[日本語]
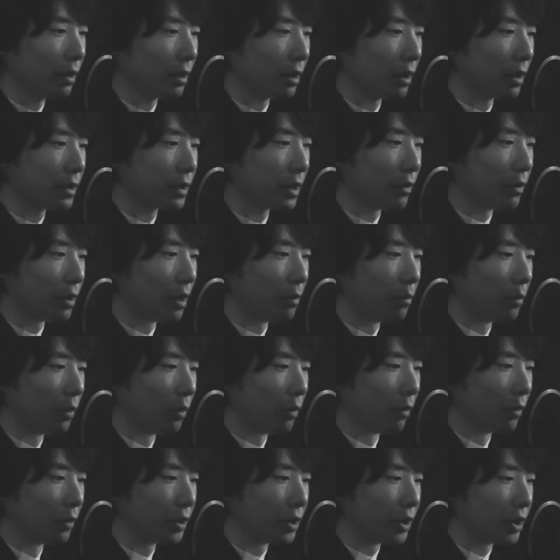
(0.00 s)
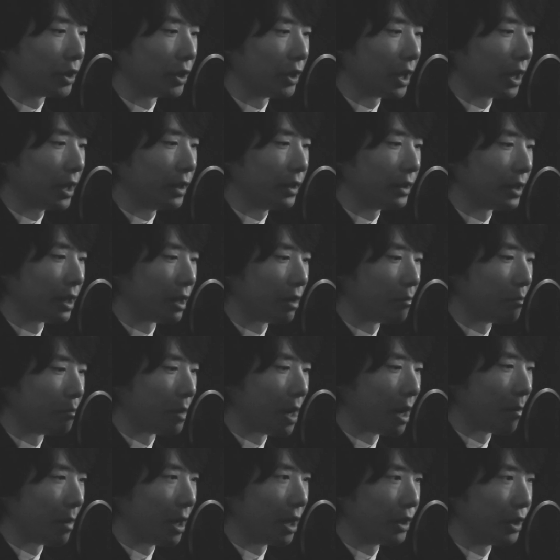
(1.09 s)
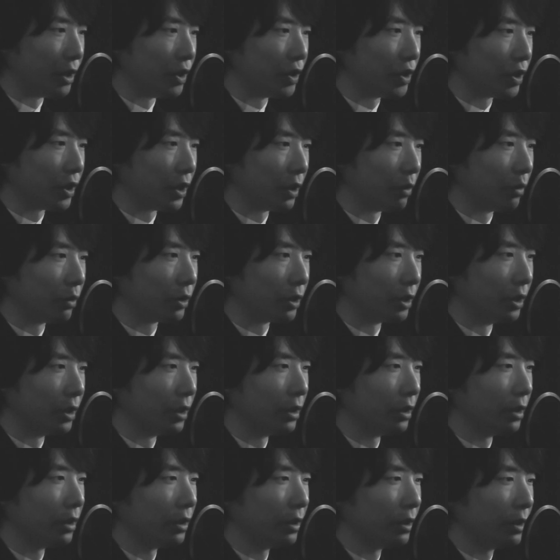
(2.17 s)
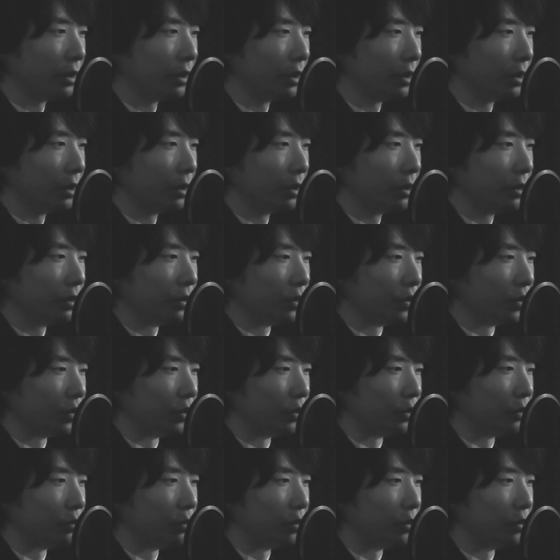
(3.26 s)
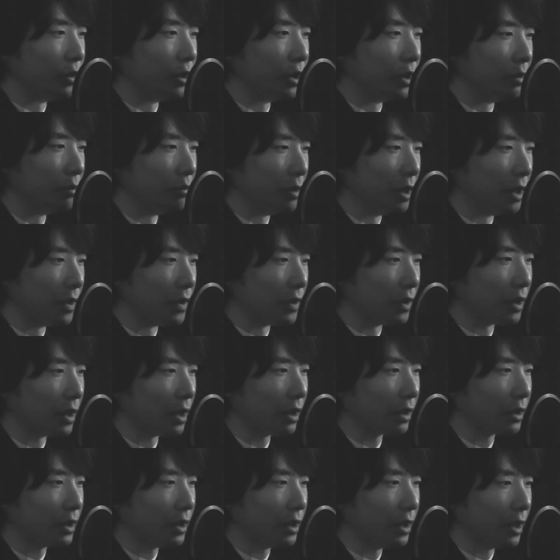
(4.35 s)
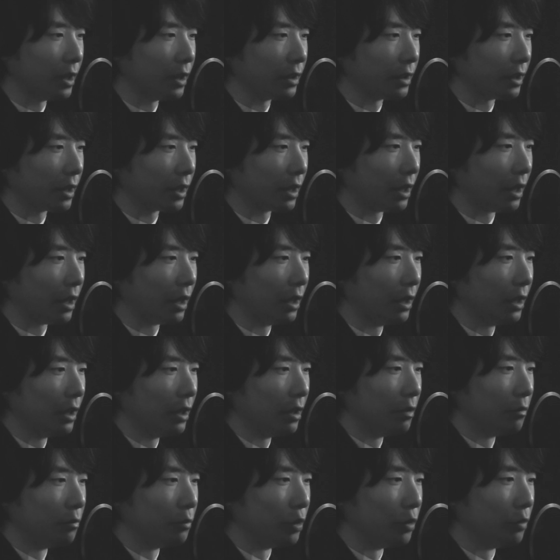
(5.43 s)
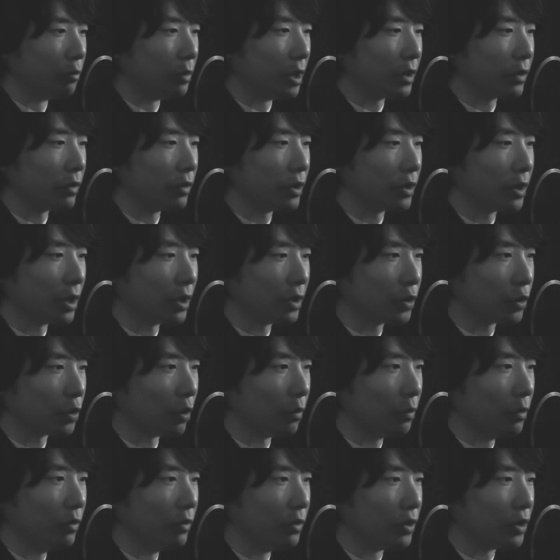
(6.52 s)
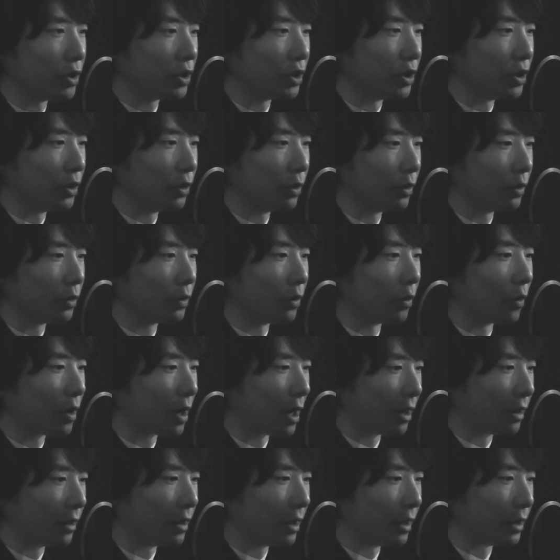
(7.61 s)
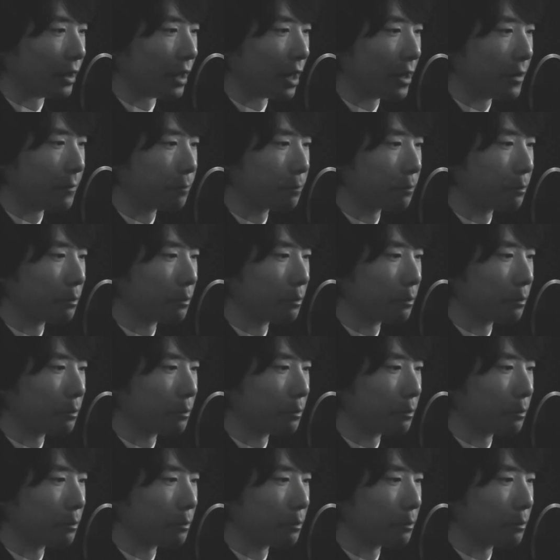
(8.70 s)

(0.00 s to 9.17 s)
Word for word: 傘はもう開いたままにしておき、十分に水が切れたら分別して処分しようと考えた。